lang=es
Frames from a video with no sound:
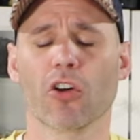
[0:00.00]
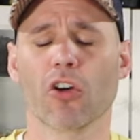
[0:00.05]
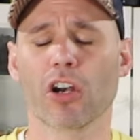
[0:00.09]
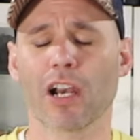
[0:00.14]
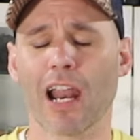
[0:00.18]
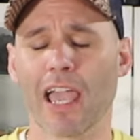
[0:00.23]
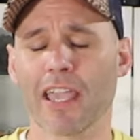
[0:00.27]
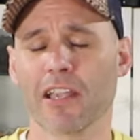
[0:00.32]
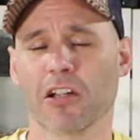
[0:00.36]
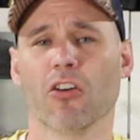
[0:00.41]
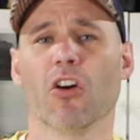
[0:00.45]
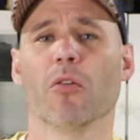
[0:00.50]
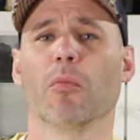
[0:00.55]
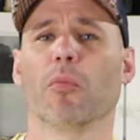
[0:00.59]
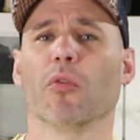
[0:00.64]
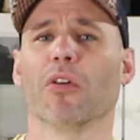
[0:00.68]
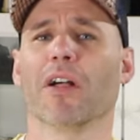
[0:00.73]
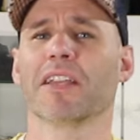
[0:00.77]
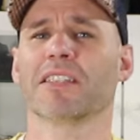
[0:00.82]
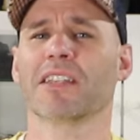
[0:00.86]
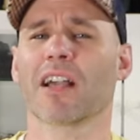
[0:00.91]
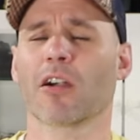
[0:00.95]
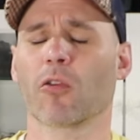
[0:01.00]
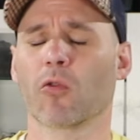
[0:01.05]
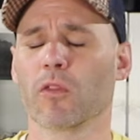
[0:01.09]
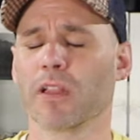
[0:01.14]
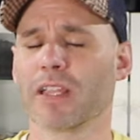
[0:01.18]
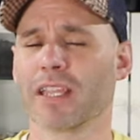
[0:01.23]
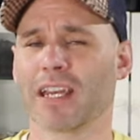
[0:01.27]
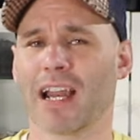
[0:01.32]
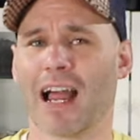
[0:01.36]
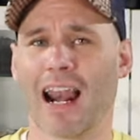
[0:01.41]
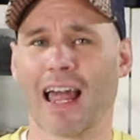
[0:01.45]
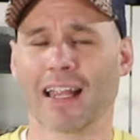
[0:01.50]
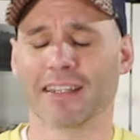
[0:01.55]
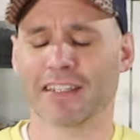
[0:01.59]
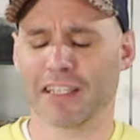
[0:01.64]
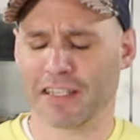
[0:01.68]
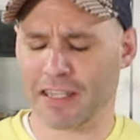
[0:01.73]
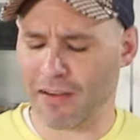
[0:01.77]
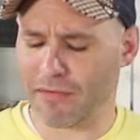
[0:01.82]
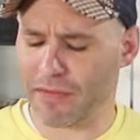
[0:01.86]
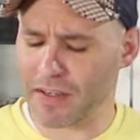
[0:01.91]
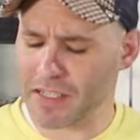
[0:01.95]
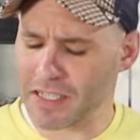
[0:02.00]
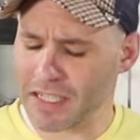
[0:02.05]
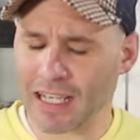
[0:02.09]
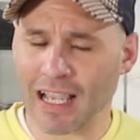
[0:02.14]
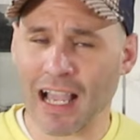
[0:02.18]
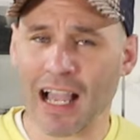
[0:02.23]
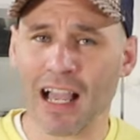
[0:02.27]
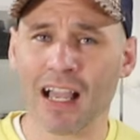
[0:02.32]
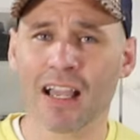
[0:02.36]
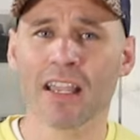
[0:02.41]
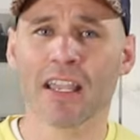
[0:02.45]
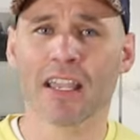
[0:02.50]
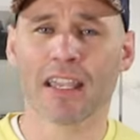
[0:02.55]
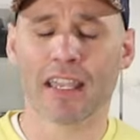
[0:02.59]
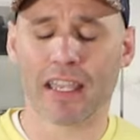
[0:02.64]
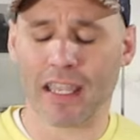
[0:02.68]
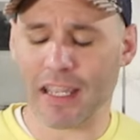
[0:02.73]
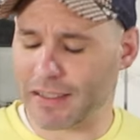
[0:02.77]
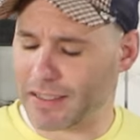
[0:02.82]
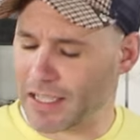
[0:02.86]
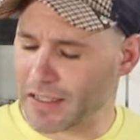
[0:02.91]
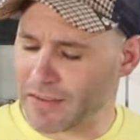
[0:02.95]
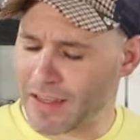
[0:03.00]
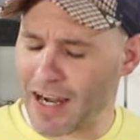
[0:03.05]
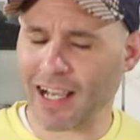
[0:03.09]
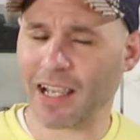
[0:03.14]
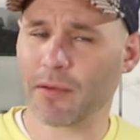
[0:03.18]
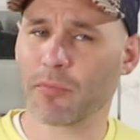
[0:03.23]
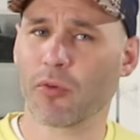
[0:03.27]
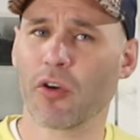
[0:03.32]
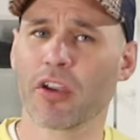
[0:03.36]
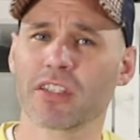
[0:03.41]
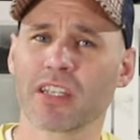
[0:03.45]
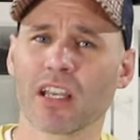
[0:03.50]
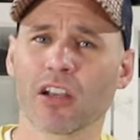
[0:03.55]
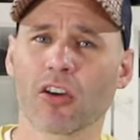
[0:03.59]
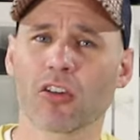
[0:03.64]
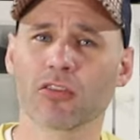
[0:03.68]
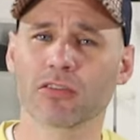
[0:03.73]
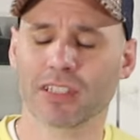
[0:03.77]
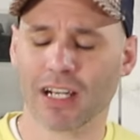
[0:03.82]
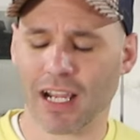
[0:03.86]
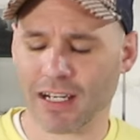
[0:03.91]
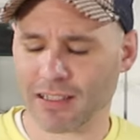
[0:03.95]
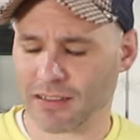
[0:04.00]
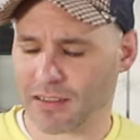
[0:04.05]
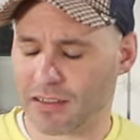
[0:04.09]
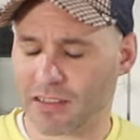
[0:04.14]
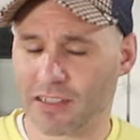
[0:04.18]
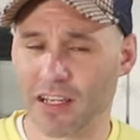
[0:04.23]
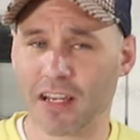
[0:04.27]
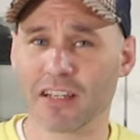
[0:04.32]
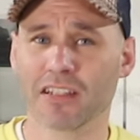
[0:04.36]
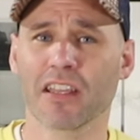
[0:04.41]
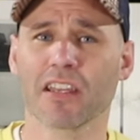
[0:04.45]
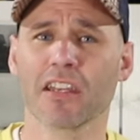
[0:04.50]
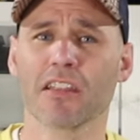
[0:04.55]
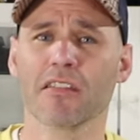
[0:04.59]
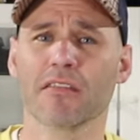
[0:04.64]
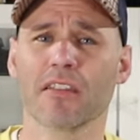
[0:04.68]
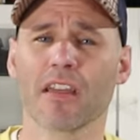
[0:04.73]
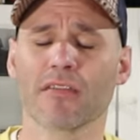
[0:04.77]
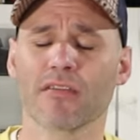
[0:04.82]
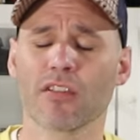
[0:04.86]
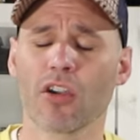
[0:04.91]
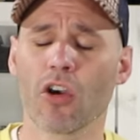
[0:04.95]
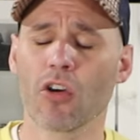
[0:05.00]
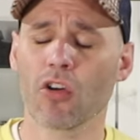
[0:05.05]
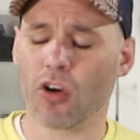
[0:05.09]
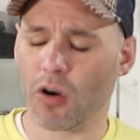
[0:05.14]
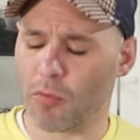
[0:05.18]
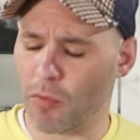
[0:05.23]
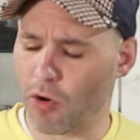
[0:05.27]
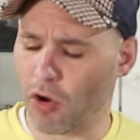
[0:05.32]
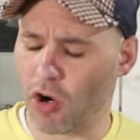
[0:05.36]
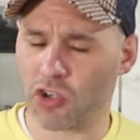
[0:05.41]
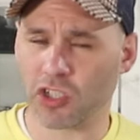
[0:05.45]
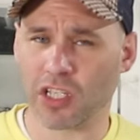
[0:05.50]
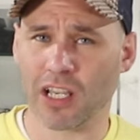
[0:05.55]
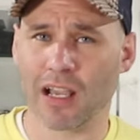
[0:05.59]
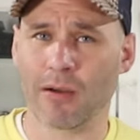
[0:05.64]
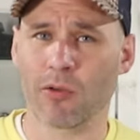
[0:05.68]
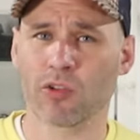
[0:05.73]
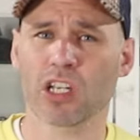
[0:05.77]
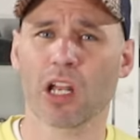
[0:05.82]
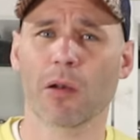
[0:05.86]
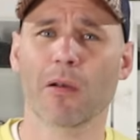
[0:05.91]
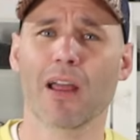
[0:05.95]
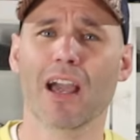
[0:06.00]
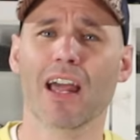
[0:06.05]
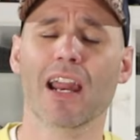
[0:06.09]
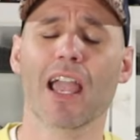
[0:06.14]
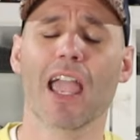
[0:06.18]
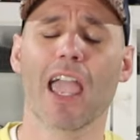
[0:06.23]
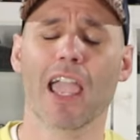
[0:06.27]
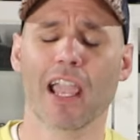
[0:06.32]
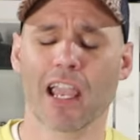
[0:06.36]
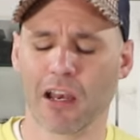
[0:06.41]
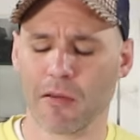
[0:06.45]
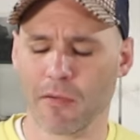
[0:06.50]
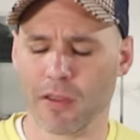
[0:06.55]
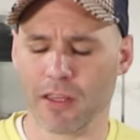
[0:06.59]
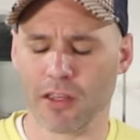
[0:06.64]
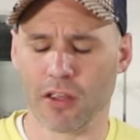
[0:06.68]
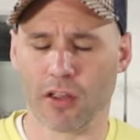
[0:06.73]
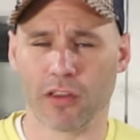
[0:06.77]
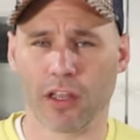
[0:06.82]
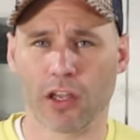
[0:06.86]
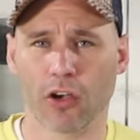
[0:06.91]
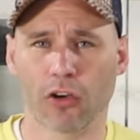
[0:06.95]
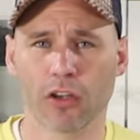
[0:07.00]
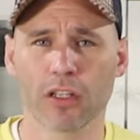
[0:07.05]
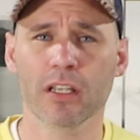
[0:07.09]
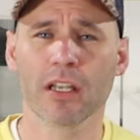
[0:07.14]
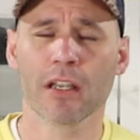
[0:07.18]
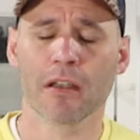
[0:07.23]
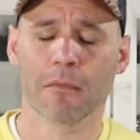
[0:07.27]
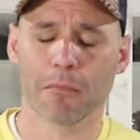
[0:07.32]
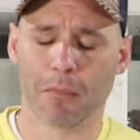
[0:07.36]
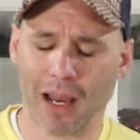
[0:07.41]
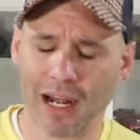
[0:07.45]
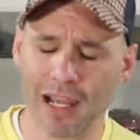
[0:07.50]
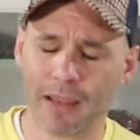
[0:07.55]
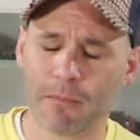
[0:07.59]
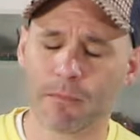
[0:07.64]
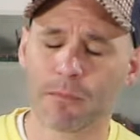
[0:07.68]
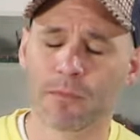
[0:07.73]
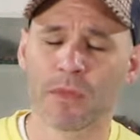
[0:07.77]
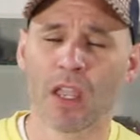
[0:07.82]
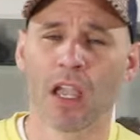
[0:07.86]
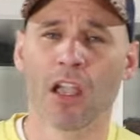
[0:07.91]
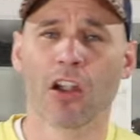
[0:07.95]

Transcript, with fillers: online como podáis acudir a la tienda física y tienda en la que podéis encontrar sets de iniciación como los que vamos a hablar en el vídeo de hoy, ¿vale?